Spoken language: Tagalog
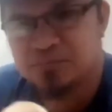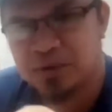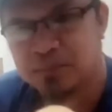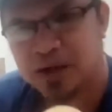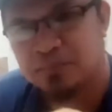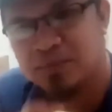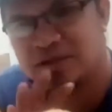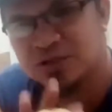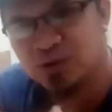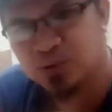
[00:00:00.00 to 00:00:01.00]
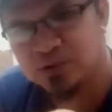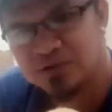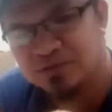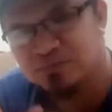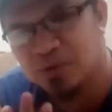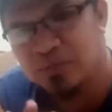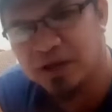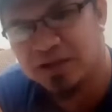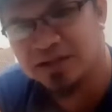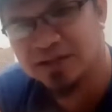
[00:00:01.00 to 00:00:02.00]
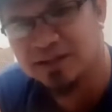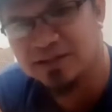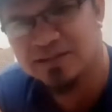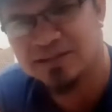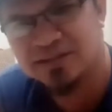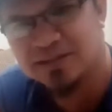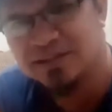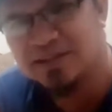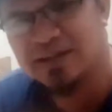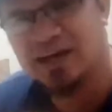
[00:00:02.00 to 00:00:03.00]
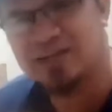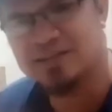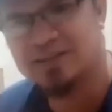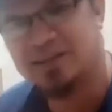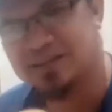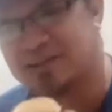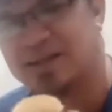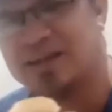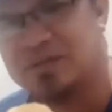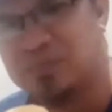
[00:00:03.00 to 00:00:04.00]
May 5 months old Pomeranian. Yan, sandali. Ito try natin.